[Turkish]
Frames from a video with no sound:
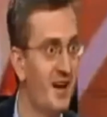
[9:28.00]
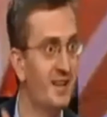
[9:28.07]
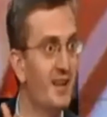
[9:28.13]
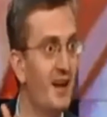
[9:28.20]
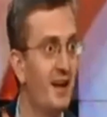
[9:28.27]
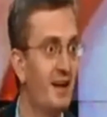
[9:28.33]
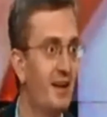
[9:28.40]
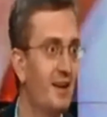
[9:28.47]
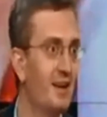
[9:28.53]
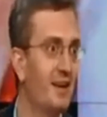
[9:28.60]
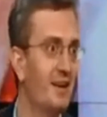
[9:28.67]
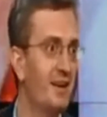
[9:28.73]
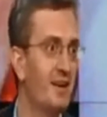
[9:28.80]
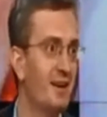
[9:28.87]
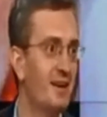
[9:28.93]
hizada
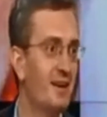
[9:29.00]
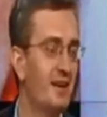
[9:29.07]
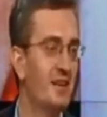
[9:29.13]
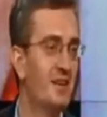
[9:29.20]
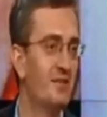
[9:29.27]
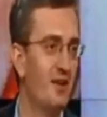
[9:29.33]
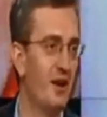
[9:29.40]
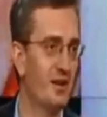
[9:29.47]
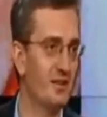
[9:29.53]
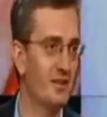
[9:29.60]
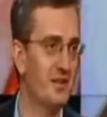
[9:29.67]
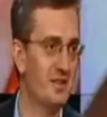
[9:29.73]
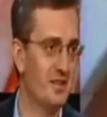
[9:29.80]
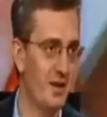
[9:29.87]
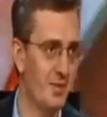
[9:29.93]
e, iki
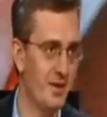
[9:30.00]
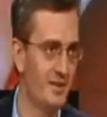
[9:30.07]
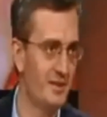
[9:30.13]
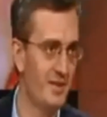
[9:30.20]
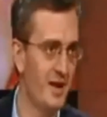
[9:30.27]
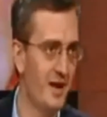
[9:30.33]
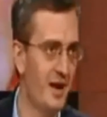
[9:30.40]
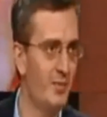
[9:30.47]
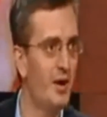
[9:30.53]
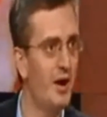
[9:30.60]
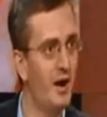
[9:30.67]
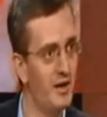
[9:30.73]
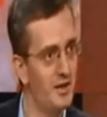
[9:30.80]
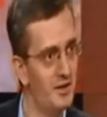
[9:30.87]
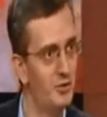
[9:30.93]
farklı hitabetle
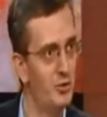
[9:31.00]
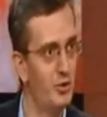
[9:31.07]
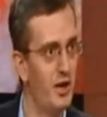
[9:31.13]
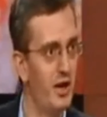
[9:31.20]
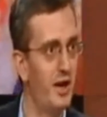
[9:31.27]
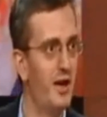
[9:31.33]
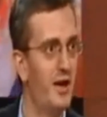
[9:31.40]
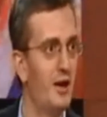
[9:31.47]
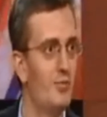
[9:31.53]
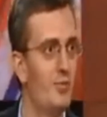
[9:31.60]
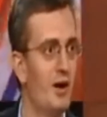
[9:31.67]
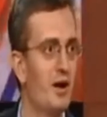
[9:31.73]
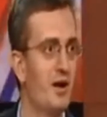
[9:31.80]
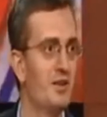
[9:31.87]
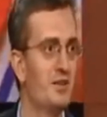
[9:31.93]
ama aynı yöne
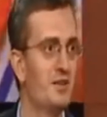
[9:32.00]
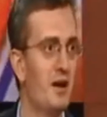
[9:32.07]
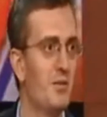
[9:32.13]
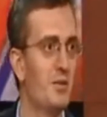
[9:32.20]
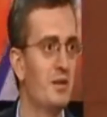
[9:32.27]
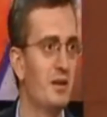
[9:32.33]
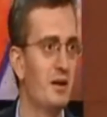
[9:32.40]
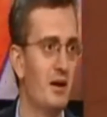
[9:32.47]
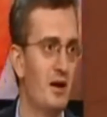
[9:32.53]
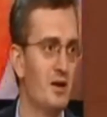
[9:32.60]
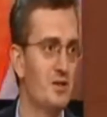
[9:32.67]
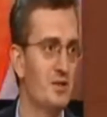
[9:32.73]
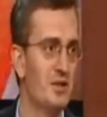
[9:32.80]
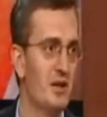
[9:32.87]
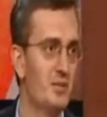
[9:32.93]
bakan hitabetle
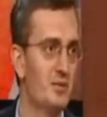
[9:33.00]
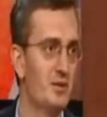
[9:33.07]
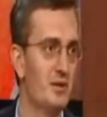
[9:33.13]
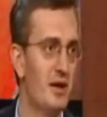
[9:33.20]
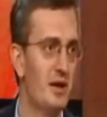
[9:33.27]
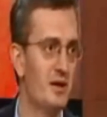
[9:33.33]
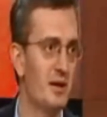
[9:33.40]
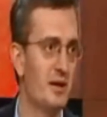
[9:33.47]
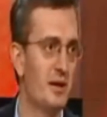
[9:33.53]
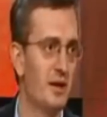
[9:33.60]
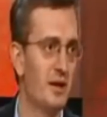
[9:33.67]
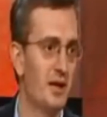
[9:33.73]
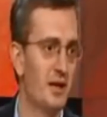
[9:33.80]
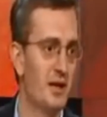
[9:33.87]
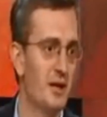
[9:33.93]
karşılayabilirler.
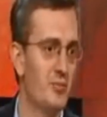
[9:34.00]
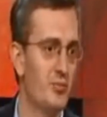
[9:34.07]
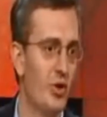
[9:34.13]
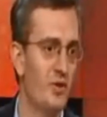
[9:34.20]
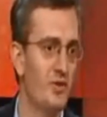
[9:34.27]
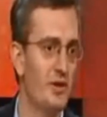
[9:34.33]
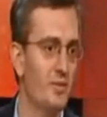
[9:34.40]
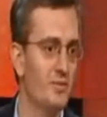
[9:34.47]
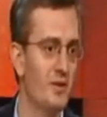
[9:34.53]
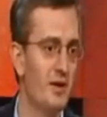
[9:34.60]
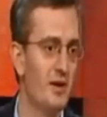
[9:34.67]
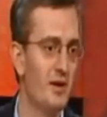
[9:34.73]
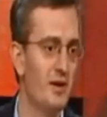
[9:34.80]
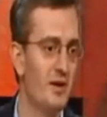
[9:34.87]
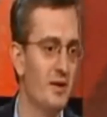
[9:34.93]
E, bu
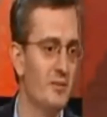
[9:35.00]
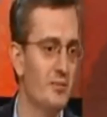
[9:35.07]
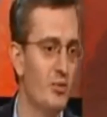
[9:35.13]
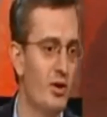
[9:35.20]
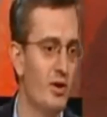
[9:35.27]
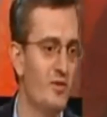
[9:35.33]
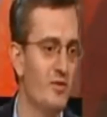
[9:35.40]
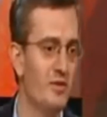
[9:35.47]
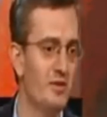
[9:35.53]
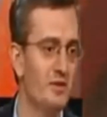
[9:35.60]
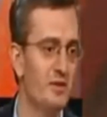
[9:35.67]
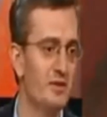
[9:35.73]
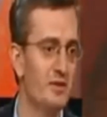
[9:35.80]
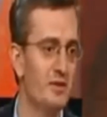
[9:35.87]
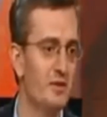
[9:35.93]
anlamda e,
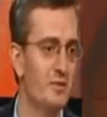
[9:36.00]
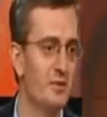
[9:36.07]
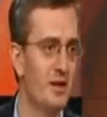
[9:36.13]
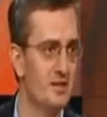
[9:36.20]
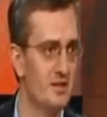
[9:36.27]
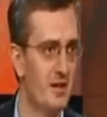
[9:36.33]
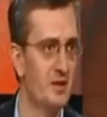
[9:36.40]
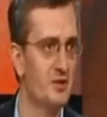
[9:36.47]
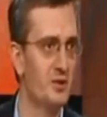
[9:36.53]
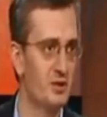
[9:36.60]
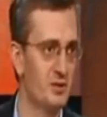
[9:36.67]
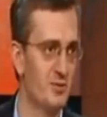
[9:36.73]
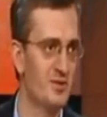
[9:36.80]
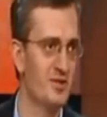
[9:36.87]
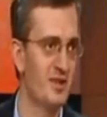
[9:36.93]
muhalefetin e, biraz daha
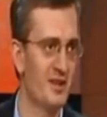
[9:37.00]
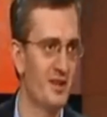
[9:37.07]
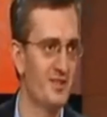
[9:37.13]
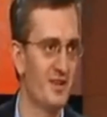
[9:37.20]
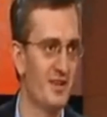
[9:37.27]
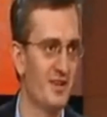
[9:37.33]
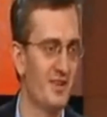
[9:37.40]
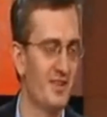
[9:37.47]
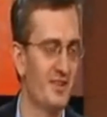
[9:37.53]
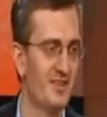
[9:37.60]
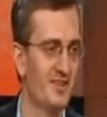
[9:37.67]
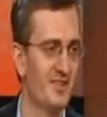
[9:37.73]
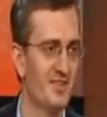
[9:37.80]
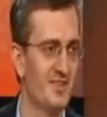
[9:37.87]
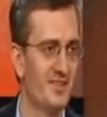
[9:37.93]
çalışması gerekecek. Biraz daha
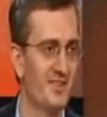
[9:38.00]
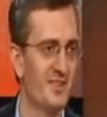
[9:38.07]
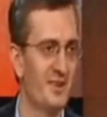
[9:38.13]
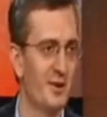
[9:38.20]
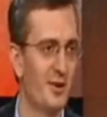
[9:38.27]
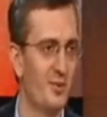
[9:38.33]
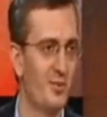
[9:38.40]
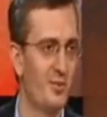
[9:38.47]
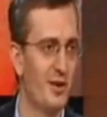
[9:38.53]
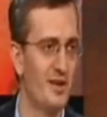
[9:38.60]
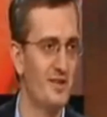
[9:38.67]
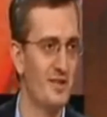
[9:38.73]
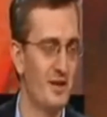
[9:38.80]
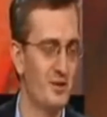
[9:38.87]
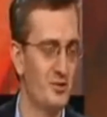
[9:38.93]
zorla, zorlanacak
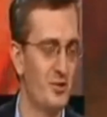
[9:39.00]
biraz yani.